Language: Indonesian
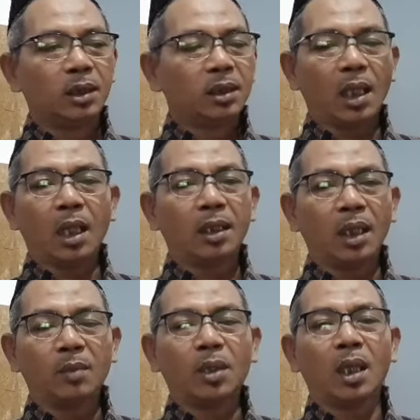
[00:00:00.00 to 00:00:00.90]
Tidak
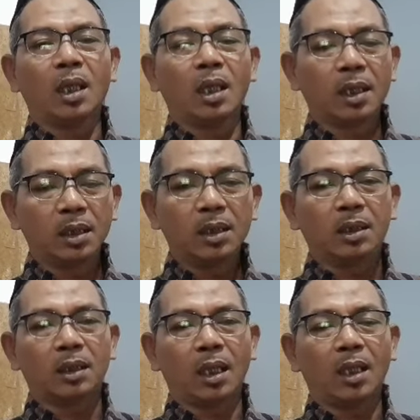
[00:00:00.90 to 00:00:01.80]
ada yang menghalangi
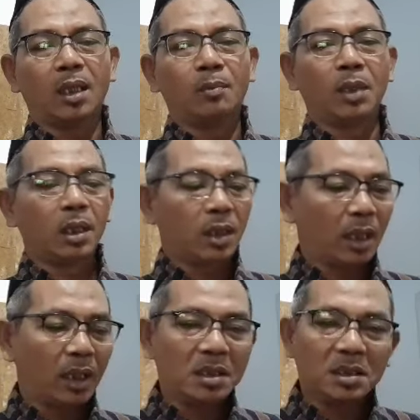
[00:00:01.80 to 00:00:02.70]
kita
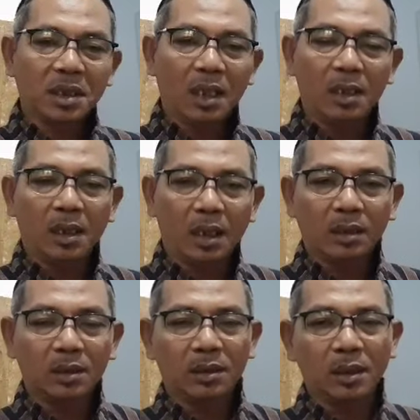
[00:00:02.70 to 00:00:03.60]
menegakkan
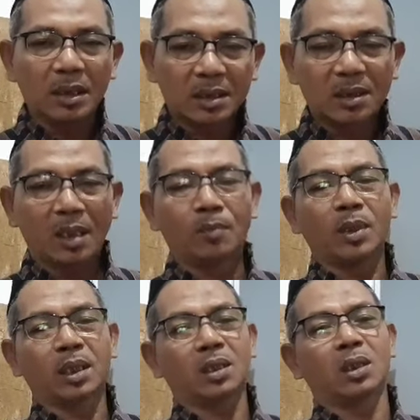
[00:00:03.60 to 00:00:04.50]
syariat Islam
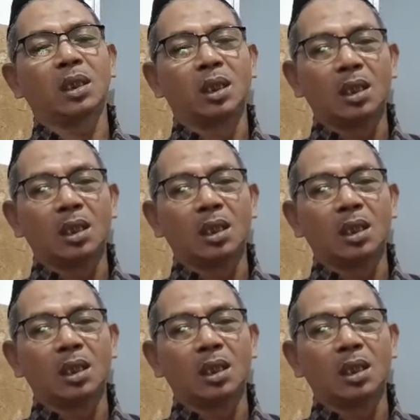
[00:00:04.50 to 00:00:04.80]
bagi